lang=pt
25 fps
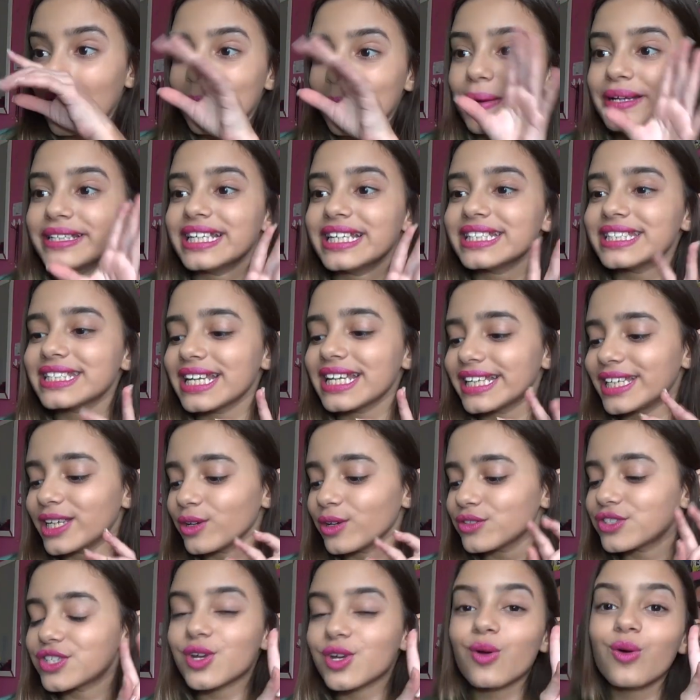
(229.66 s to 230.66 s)
Mas esse daqui
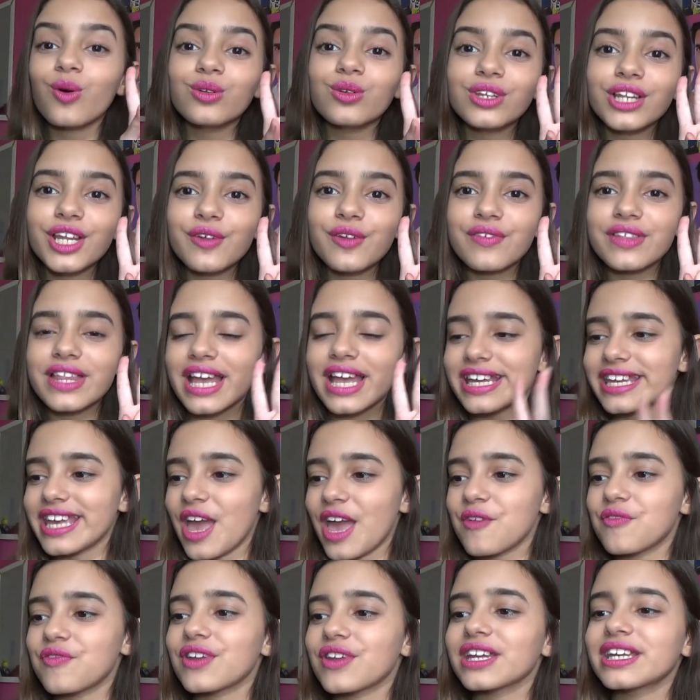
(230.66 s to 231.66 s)
é o segundo livro da
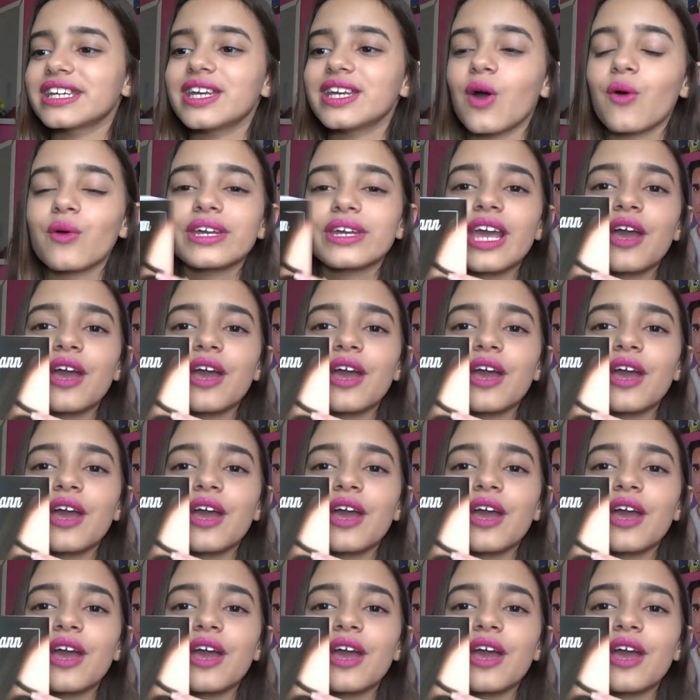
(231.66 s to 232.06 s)
Kefra, que é o